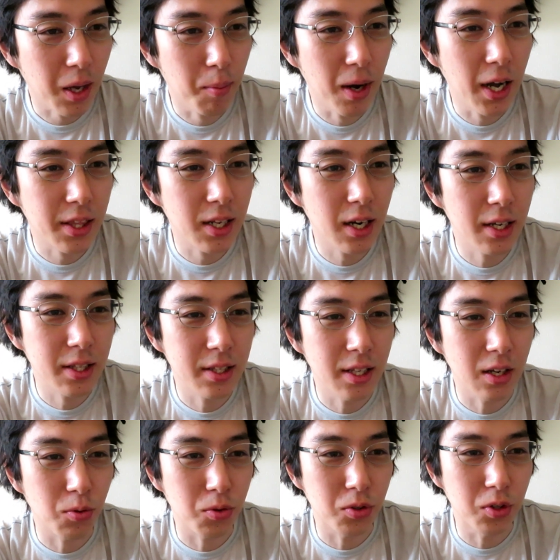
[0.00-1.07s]
まあ、働いて
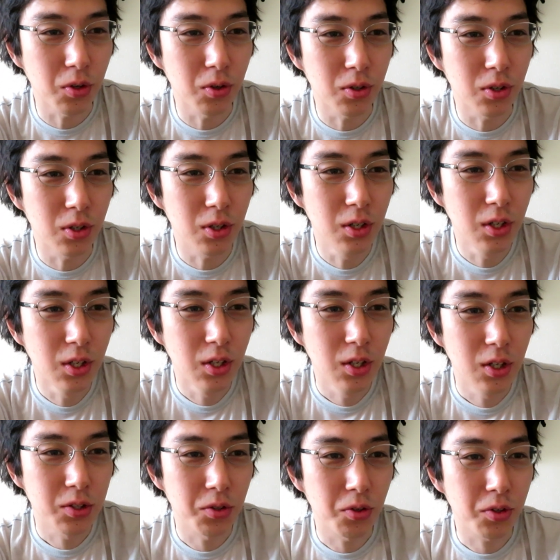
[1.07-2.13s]
ないことによる
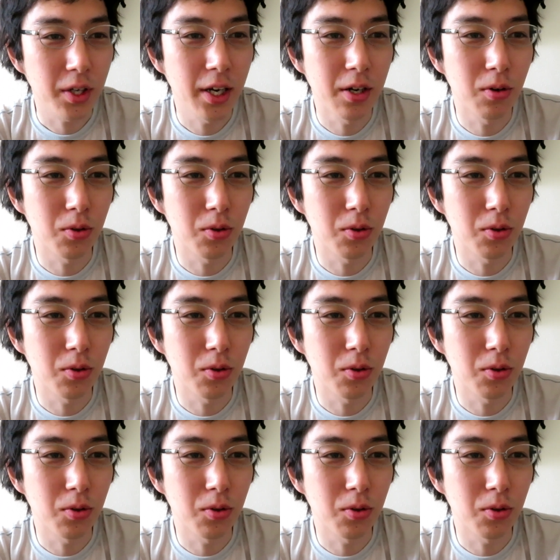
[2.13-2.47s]
その体